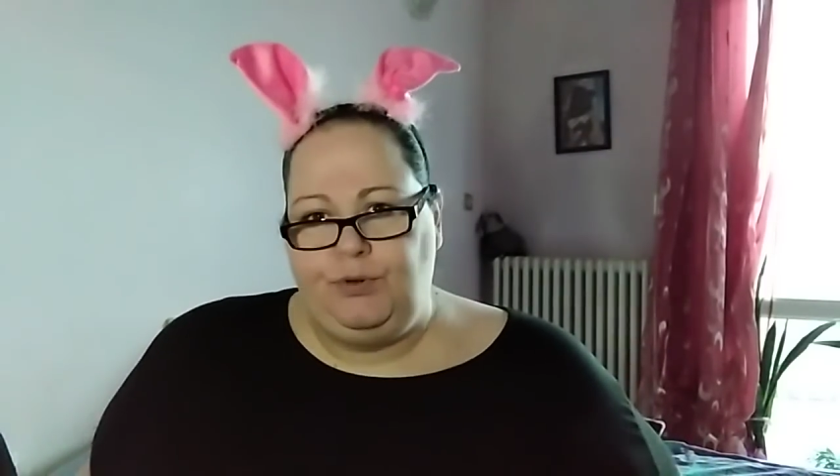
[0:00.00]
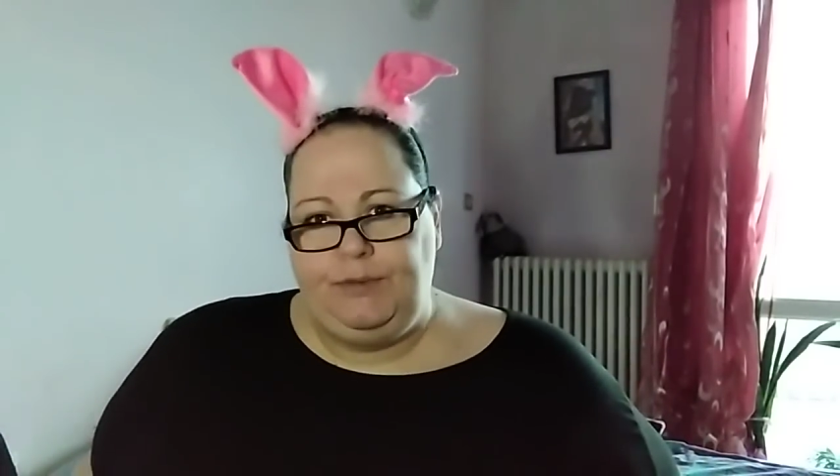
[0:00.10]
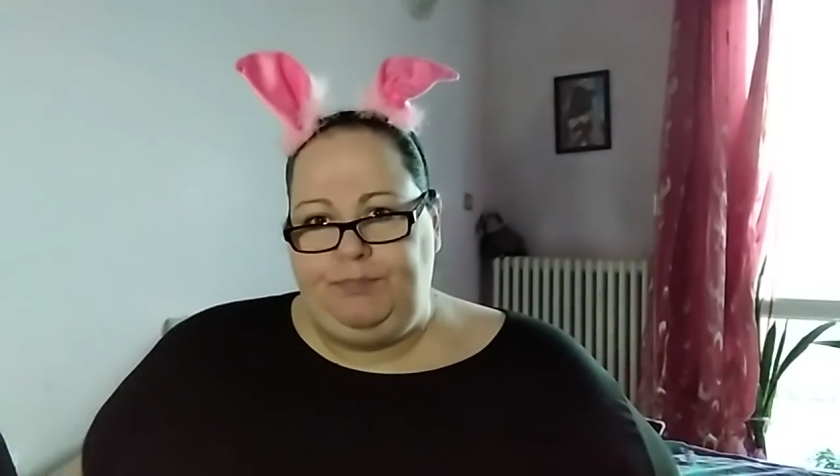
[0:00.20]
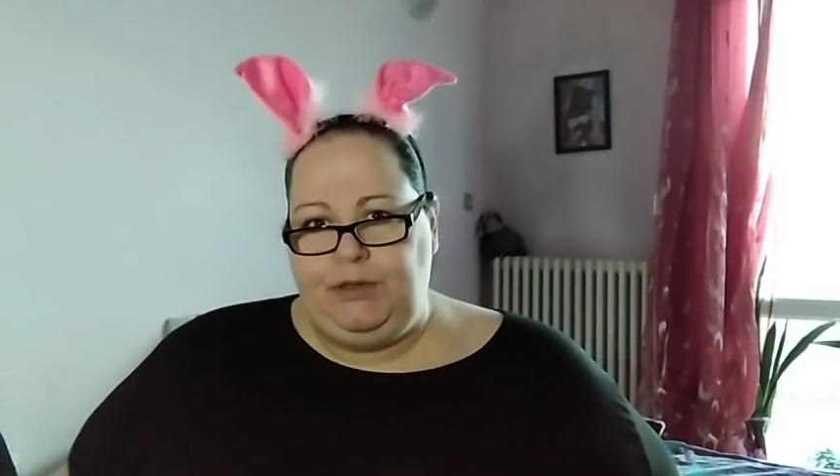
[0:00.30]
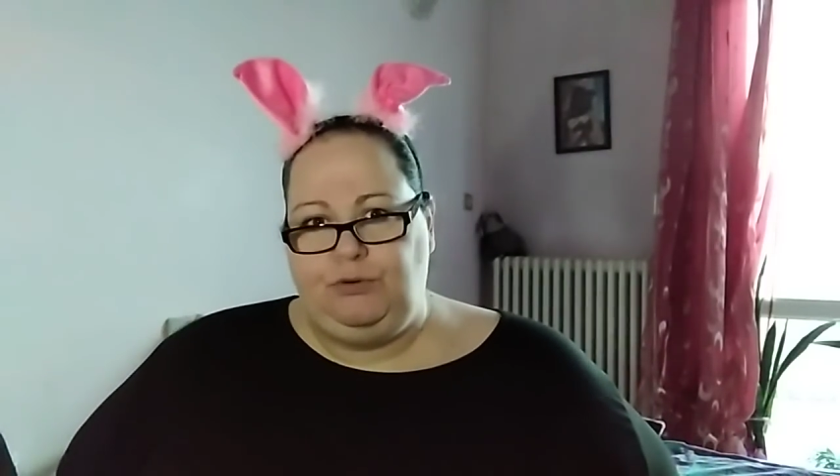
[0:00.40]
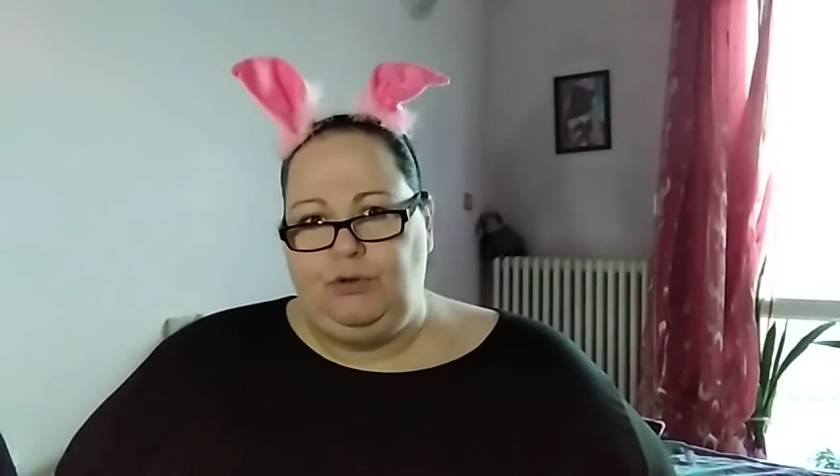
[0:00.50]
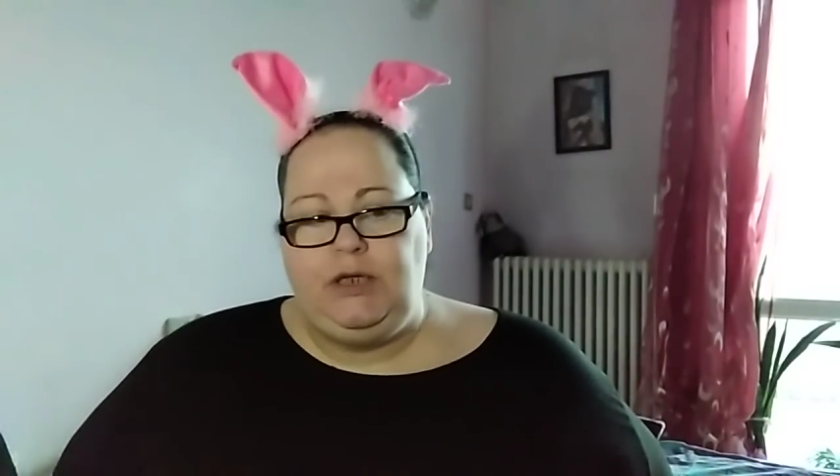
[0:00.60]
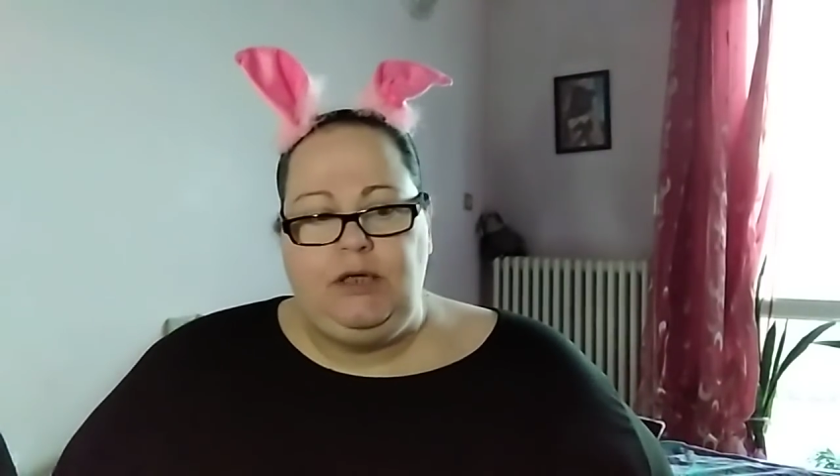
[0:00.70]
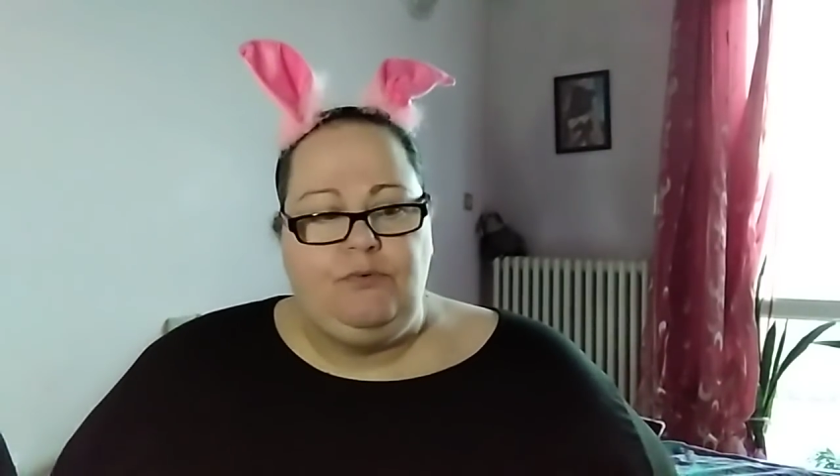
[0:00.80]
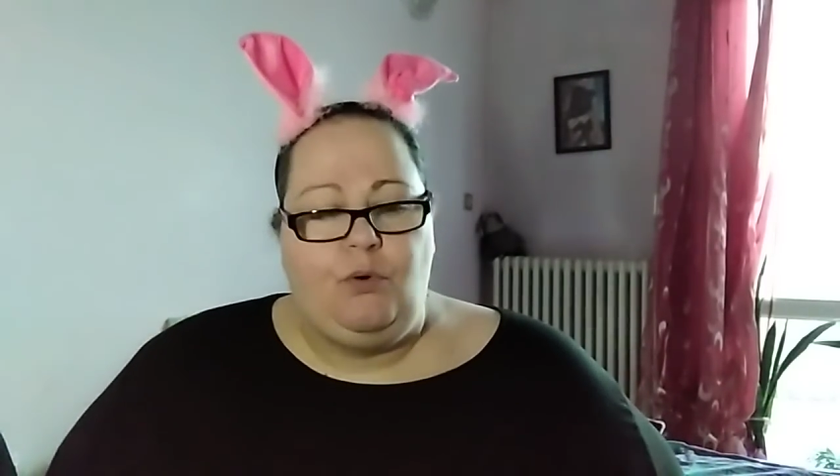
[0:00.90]
capito? Il
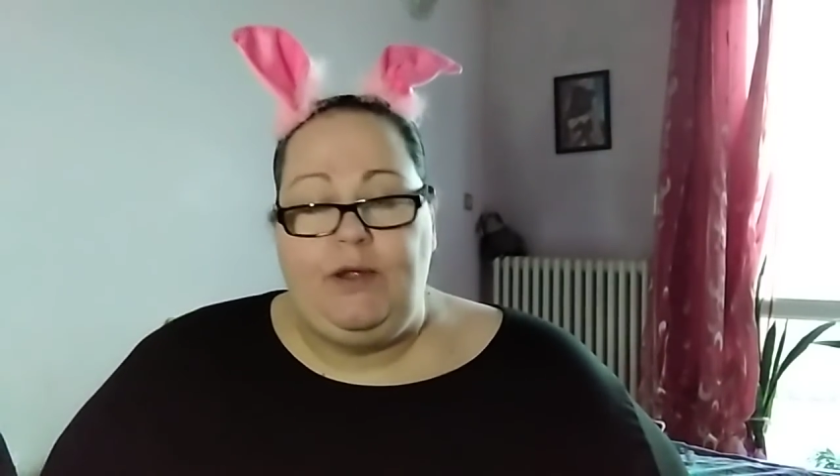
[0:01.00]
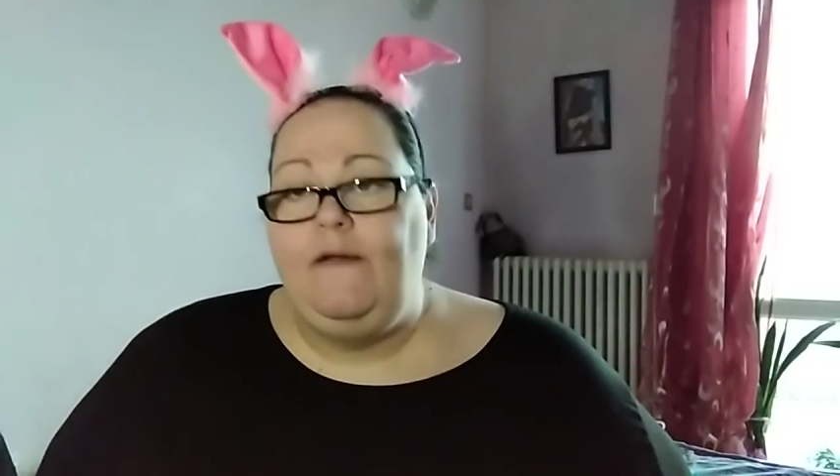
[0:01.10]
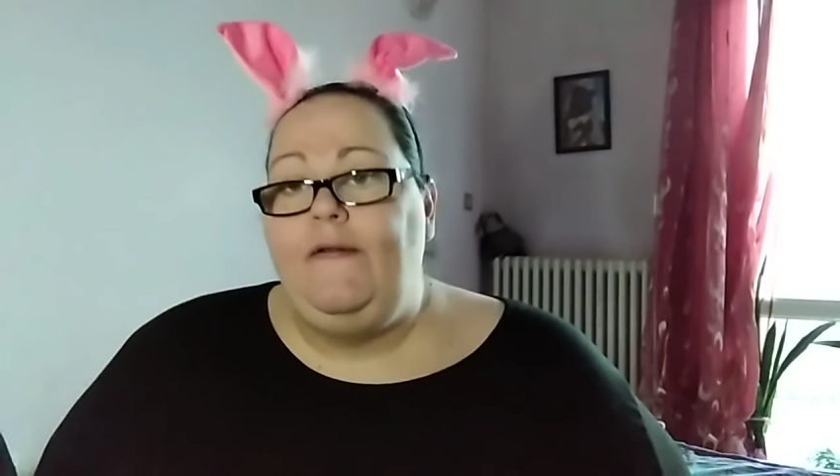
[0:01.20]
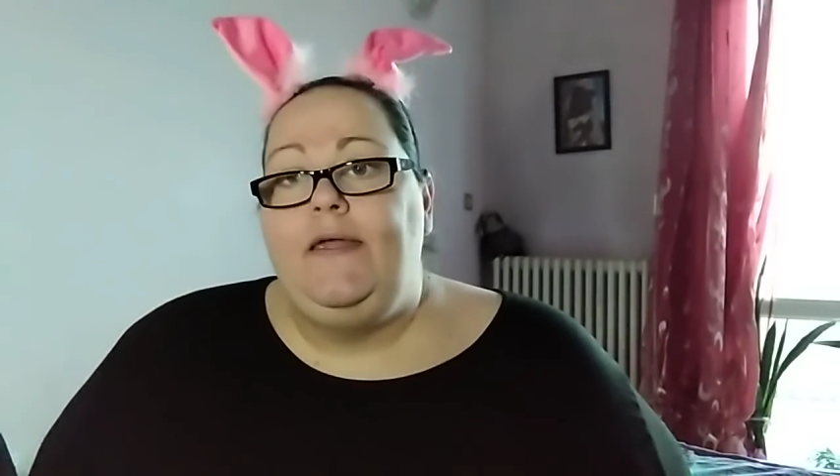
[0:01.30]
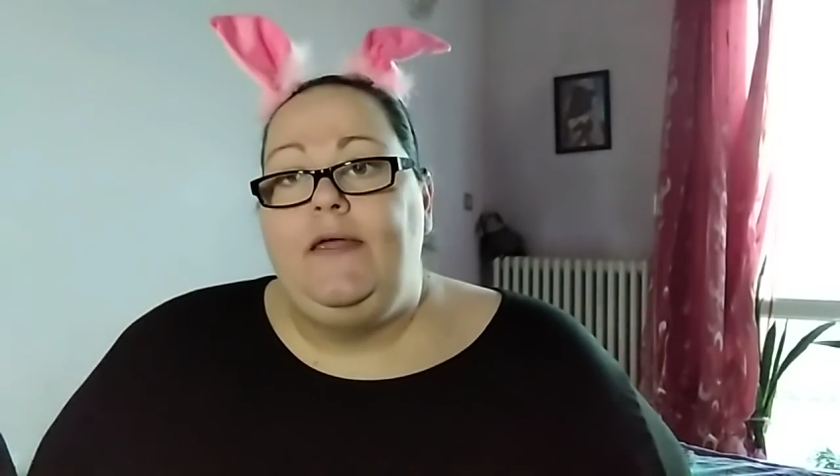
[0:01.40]
giveaway.